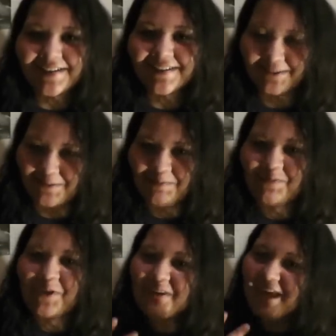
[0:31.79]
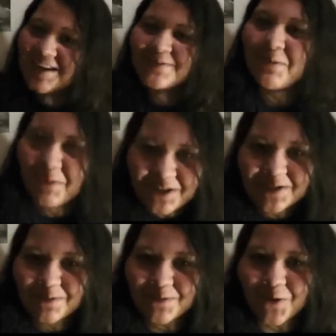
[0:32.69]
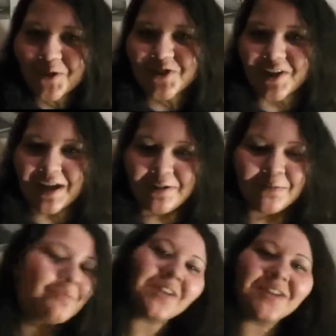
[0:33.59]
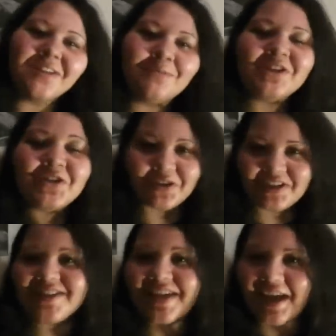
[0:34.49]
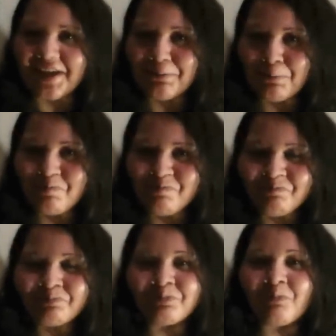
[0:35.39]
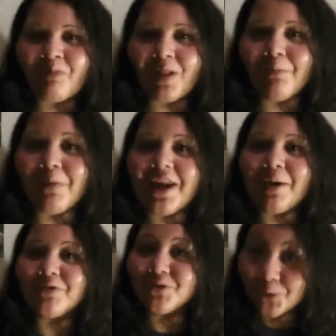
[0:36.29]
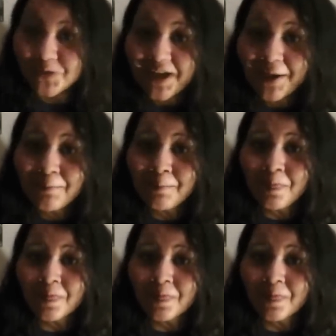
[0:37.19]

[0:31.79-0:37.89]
So, und erstmal möchte ich mich vorstellen, bei denen, die mich noch nicht kennen. Mein Name ist Dunja,